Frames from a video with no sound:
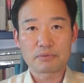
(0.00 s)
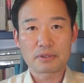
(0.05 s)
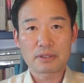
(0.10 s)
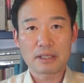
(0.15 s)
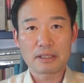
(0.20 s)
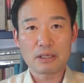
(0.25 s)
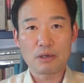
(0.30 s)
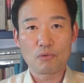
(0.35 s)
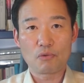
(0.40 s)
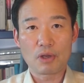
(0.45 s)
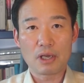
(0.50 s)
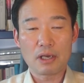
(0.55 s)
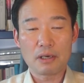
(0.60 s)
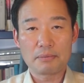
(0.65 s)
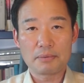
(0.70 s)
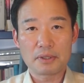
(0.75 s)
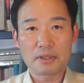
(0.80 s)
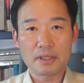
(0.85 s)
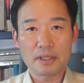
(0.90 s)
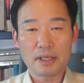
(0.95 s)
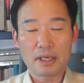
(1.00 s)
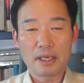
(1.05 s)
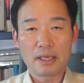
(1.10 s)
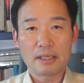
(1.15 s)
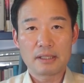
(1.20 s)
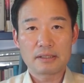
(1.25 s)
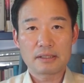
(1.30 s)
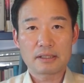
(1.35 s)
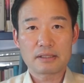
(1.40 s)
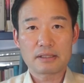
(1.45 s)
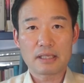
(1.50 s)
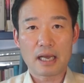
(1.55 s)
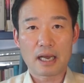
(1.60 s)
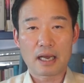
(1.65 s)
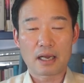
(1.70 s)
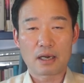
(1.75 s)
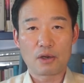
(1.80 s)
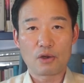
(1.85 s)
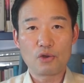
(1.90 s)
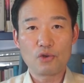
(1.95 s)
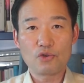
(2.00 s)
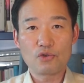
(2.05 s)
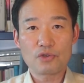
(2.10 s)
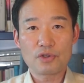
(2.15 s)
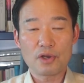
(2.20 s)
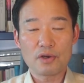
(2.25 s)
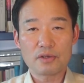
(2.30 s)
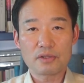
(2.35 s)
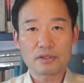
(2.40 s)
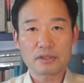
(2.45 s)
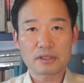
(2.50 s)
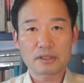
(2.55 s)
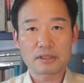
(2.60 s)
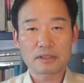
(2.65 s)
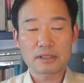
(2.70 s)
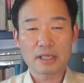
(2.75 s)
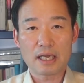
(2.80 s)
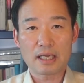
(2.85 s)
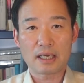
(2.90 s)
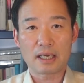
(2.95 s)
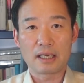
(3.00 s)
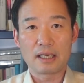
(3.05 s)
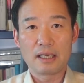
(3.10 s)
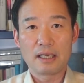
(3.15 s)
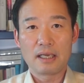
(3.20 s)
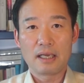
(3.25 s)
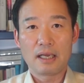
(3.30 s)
북한의 외화벌이 식당, 류경 식당